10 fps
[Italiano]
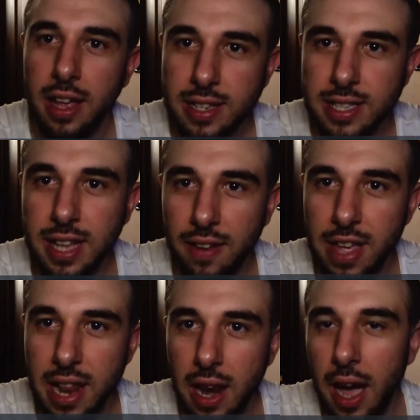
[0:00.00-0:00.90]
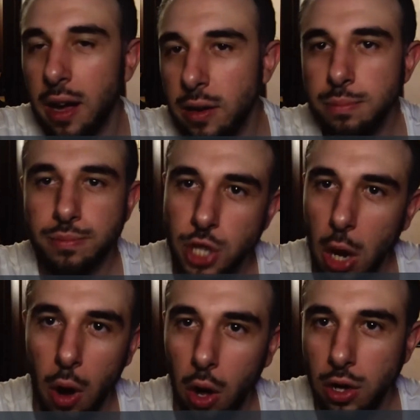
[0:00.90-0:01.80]
sta villa c'è cioè,
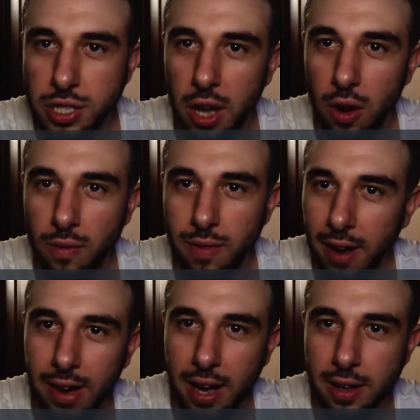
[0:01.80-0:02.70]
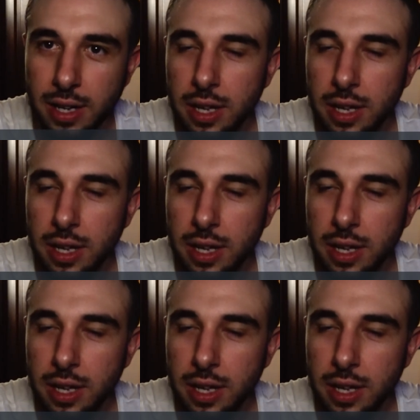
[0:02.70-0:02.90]
qualcosa che non va, va.